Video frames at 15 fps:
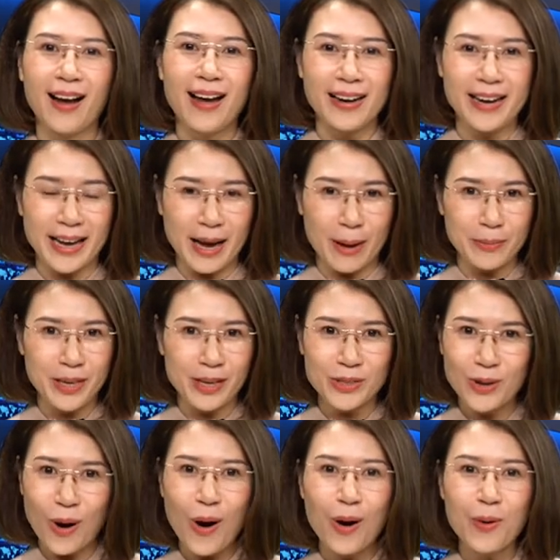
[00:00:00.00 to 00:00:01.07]
Để cảm nhận
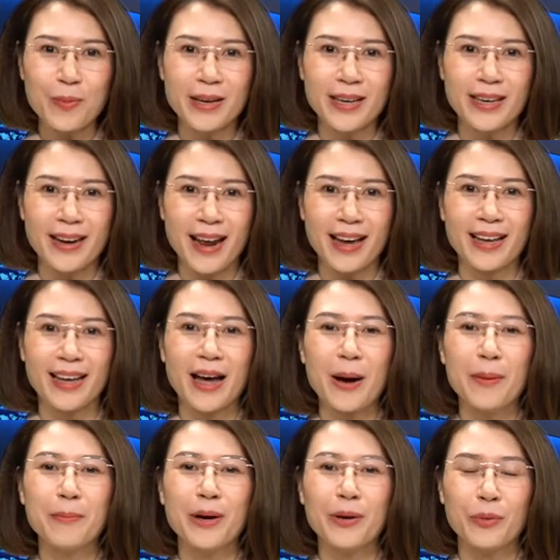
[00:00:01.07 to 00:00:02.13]
rõ không khí này,
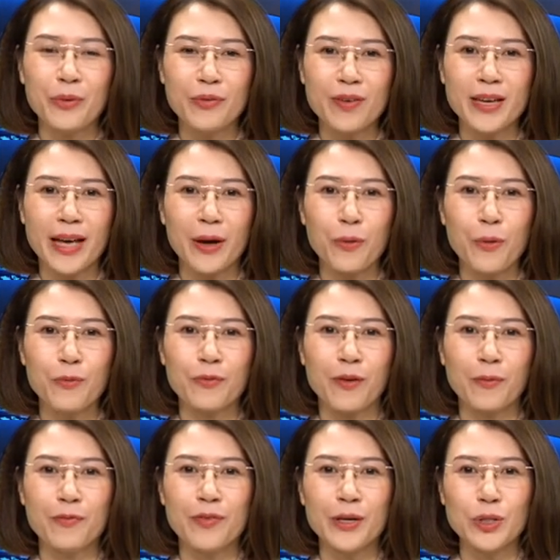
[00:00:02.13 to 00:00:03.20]
mời quý vị hãy cùng
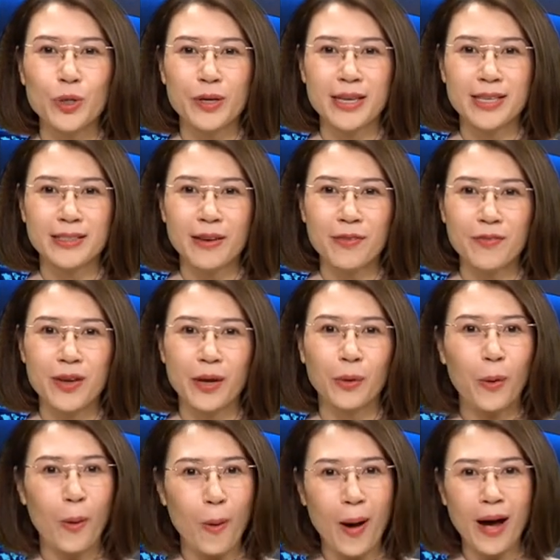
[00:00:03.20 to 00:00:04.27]
phóng viên truyền hình dân Việt
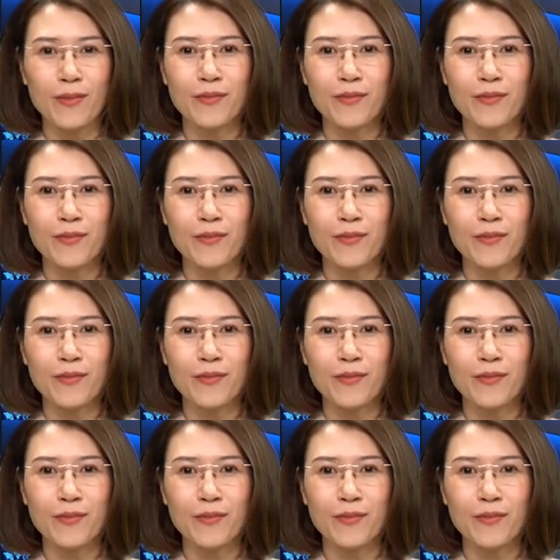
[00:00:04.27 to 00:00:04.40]
hòa